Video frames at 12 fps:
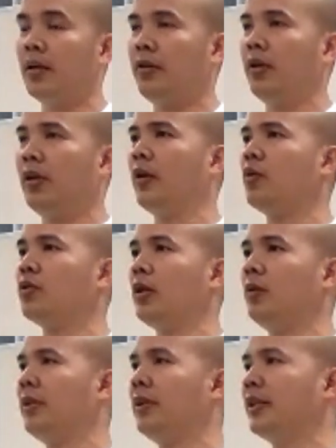tại vì thực ra cuộc
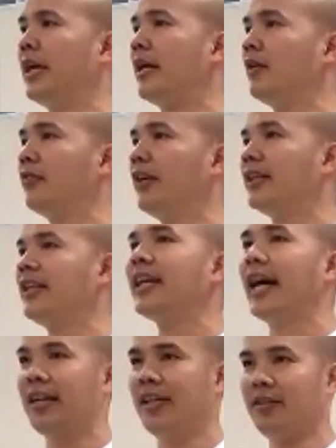sống bây giờ tiền đâu phải là tất
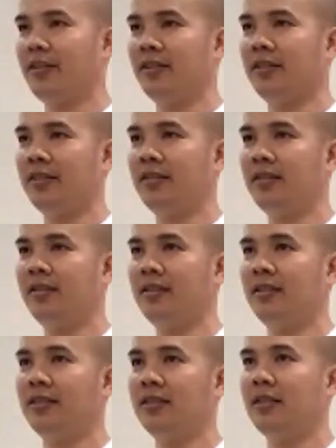cả đâu
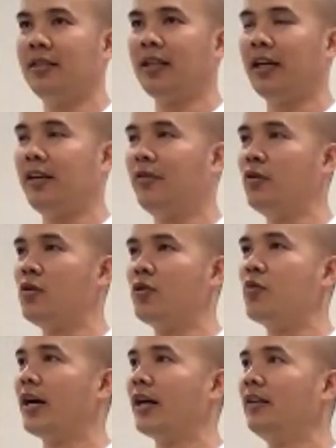à, thầy phu
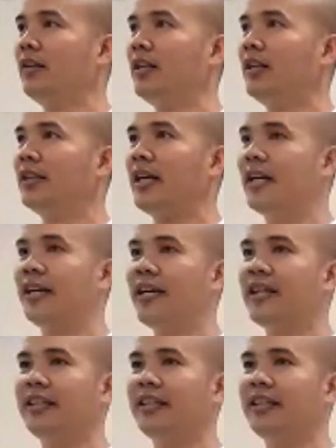hôm qua nói là gì tiền là